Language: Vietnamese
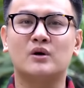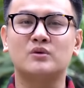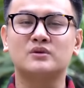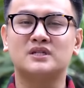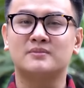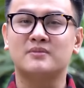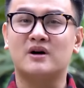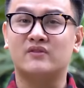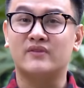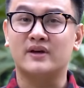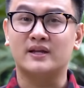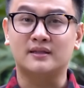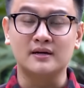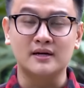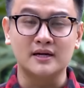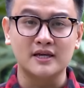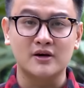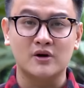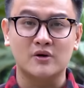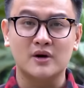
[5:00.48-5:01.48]
không chỉ bảo vệ
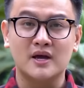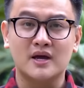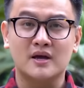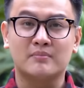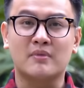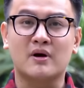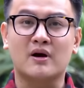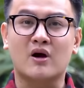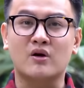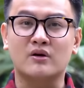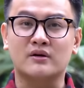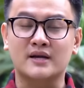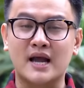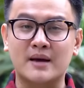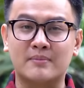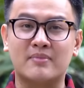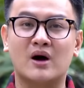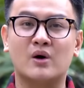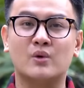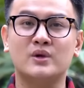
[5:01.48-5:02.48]
thương hiệu mà còn
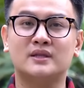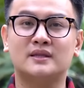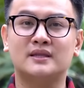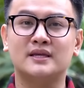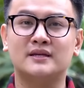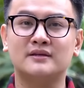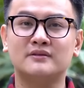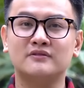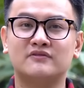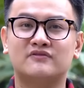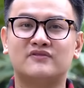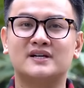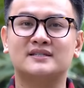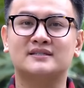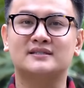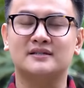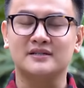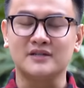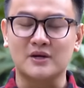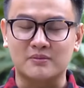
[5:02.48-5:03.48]
đảm bảo uy tín và
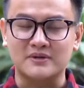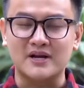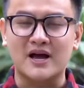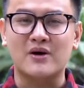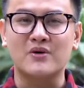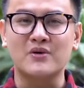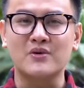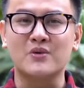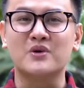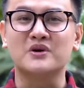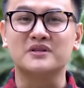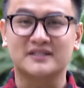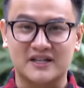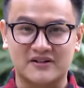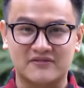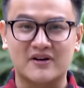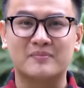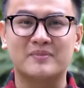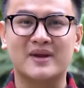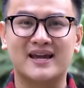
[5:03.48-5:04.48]
sự độc đáo của
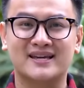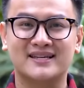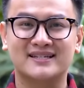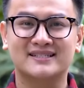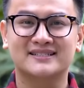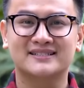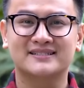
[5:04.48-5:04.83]
sản phẩm này.